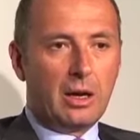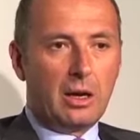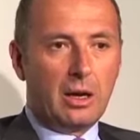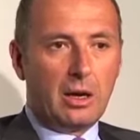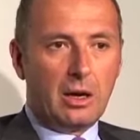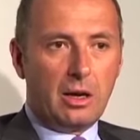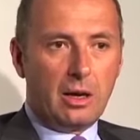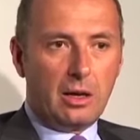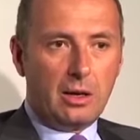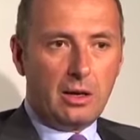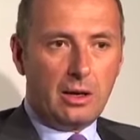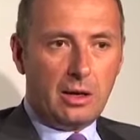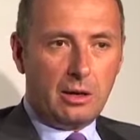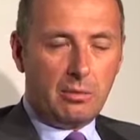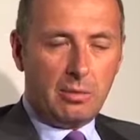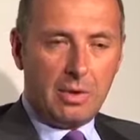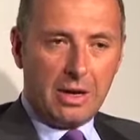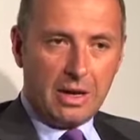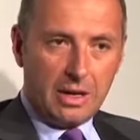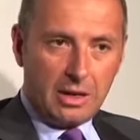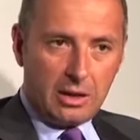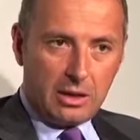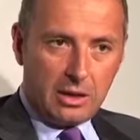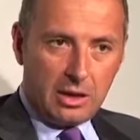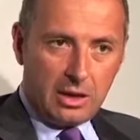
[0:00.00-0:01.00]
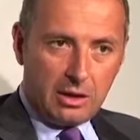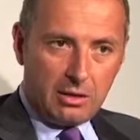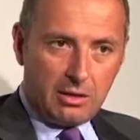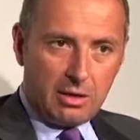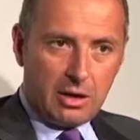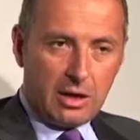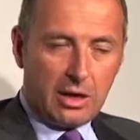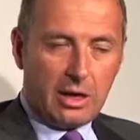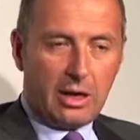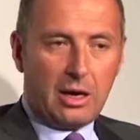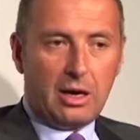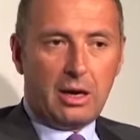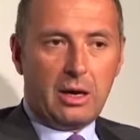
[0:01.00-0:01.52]
eh, di,
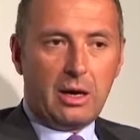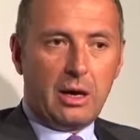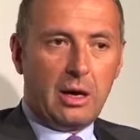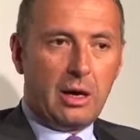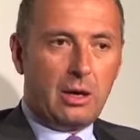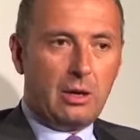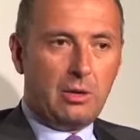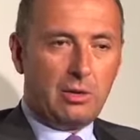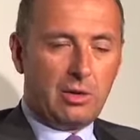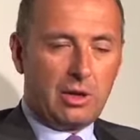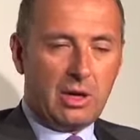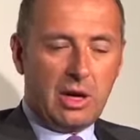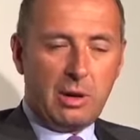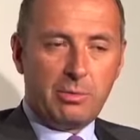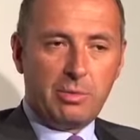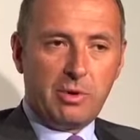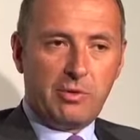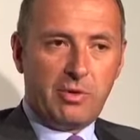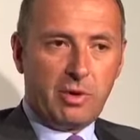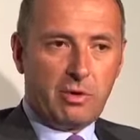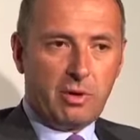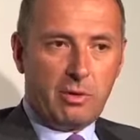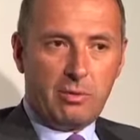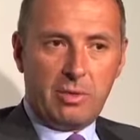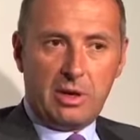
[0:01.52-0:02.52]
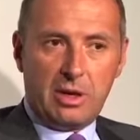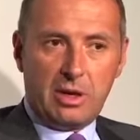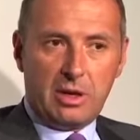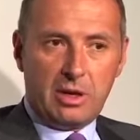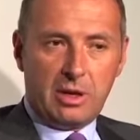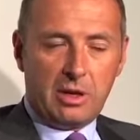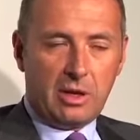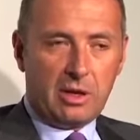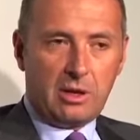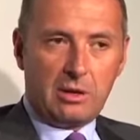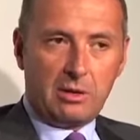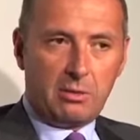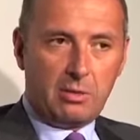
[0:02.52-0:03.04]
mettere, eh, di usare
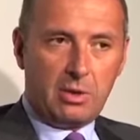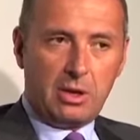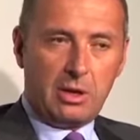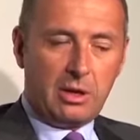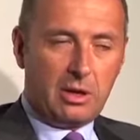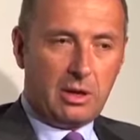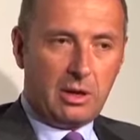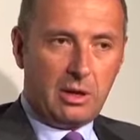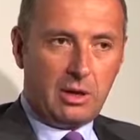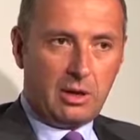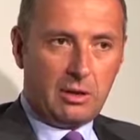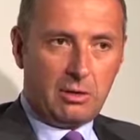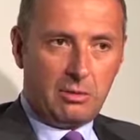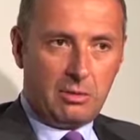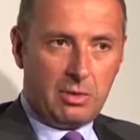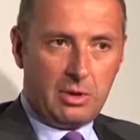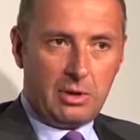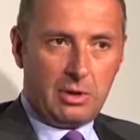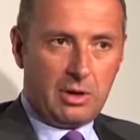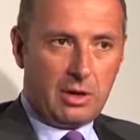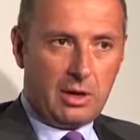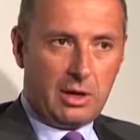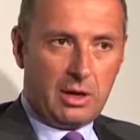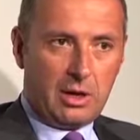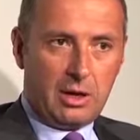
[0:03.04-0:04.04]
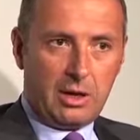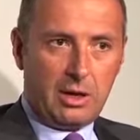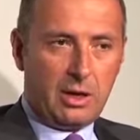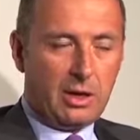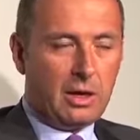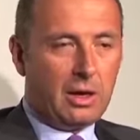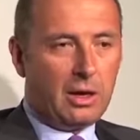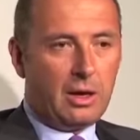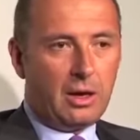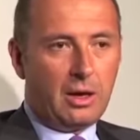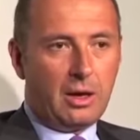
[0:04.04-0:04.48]
proficuamente gli strumenti, gli strumenti della,